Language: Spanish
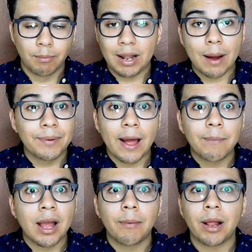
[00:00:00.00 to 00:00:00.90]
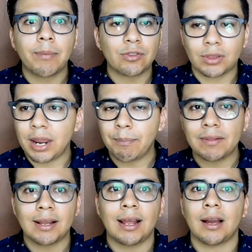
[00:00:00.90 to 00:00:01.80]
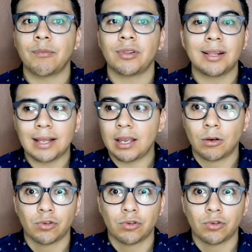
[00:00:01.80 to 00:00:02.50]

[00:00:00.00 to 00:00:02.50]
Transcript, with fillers: bla, bla, bla, bla, bla, trépate a la camioneta.